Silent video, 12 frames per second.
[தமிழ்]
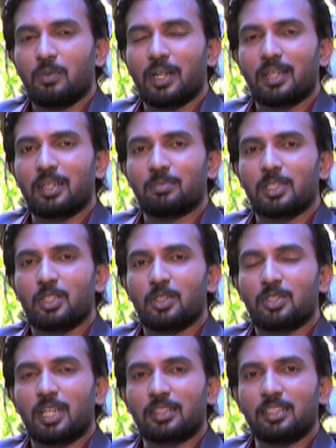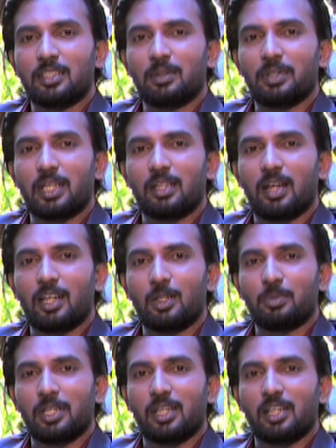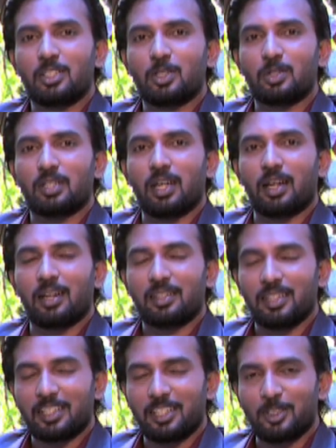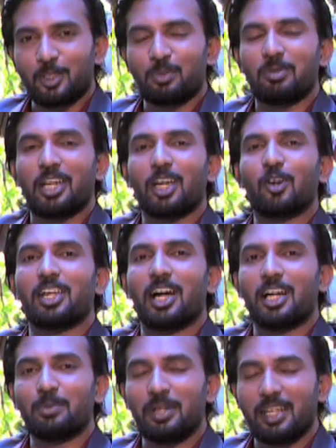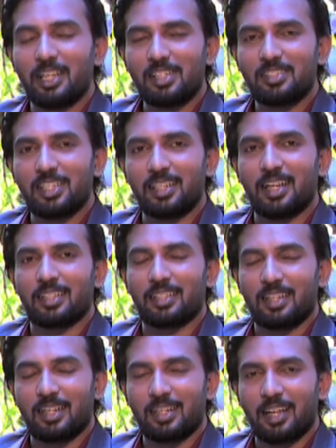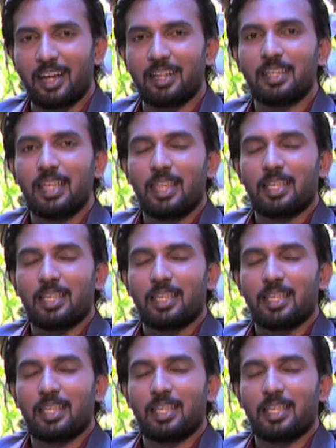வணக்கம் சக்தி டிவியின் ஆளுமை நிகழ்ச்சியோடு நாங்கள் இணைந்திருக்கின்றோம் எங்களுடைய ஆளுமை நிகழ்ச்சியில் கடந்த காலங்களில்